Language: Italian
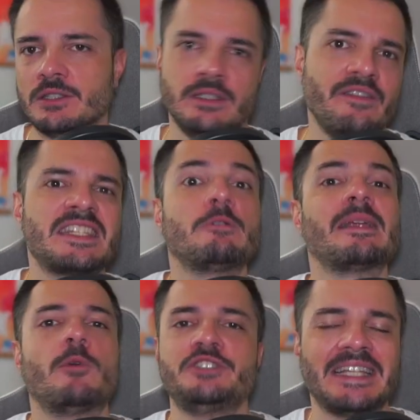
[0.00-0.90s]
deve eseguire
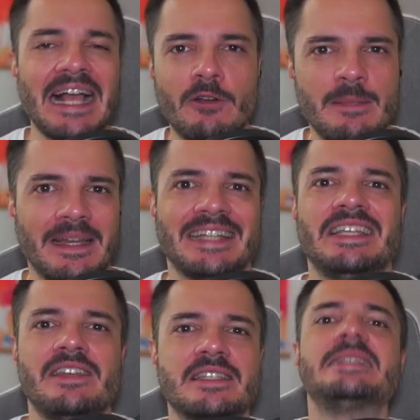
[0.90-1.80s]
molti calcoli perché
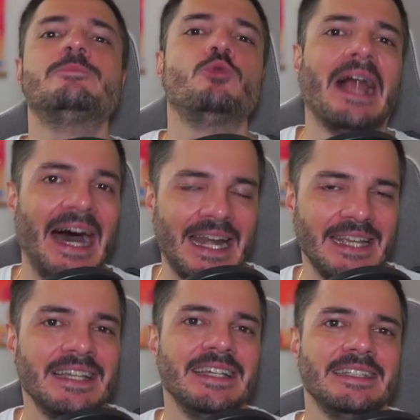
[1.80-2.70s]
deve simulare
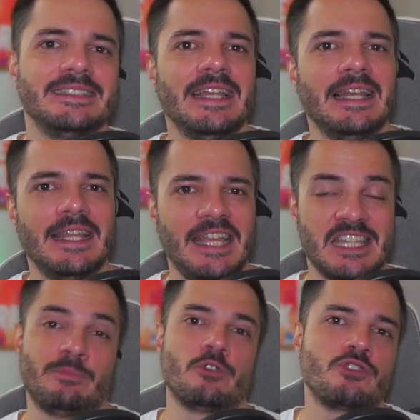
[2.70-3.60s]
delle
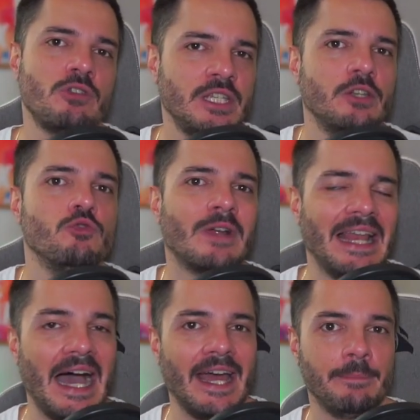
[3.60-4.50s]
esplosioni
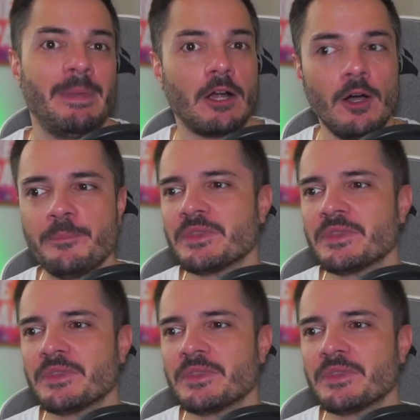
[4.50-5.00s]
nucleari. Però